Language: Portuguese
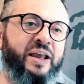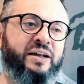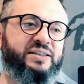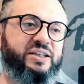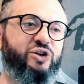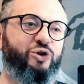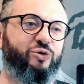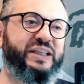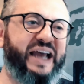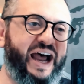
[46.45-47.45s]
se
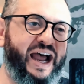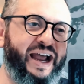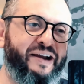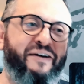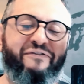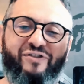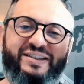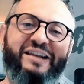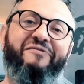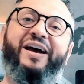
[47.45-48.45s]
chutar,
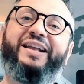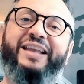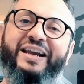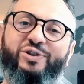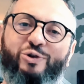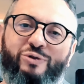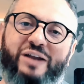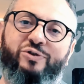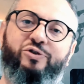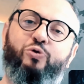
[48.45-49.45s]
você vai ter
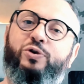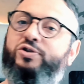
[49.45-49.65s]
resultados ruins.